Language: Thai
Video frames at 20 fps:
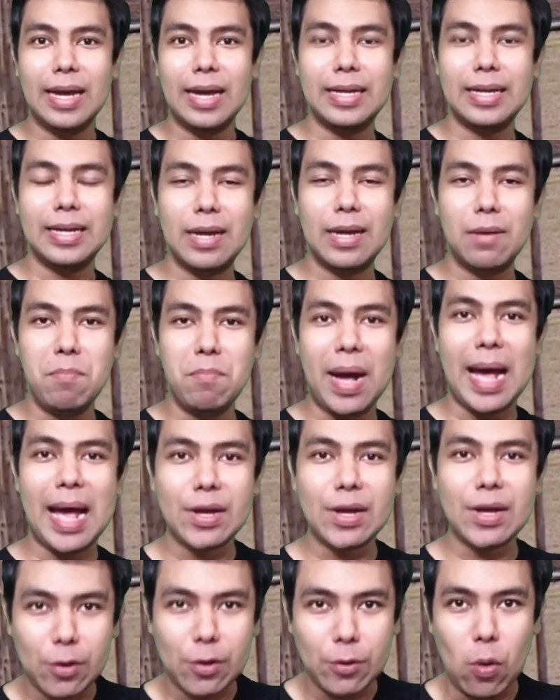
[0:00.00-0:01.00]
อะไรนะไม้
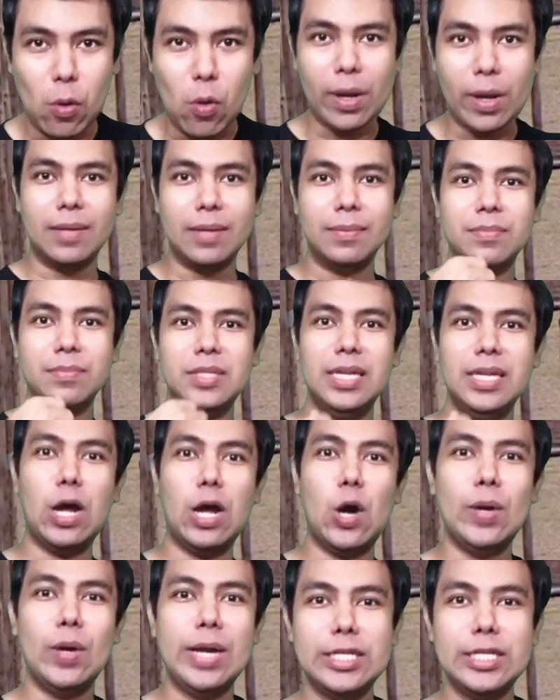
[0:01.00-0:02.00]
กระดกอะที่
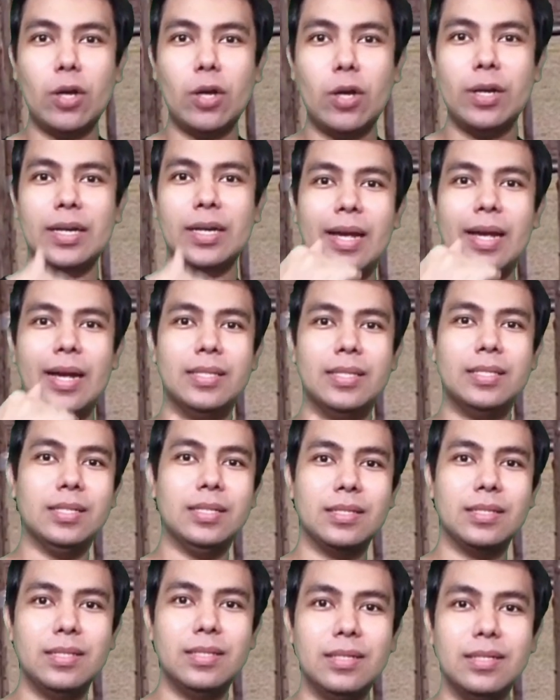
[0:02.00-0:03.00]
เราเล่นตอนเด็กๆ
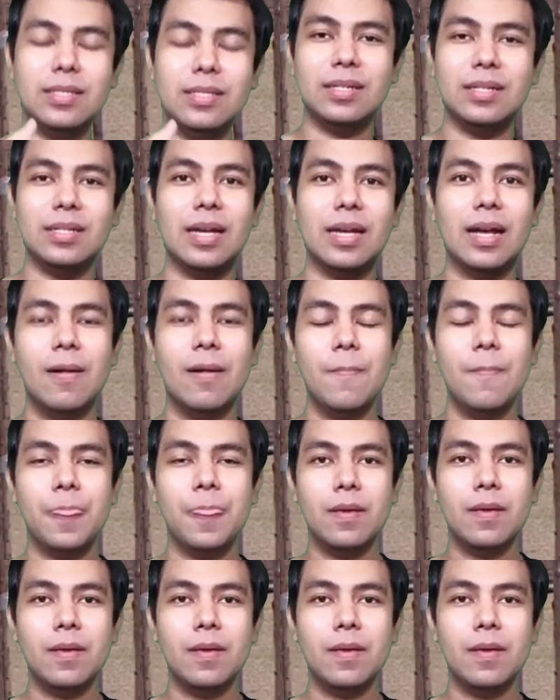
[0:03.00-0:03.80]
ตึกตึกตึกเงี้ย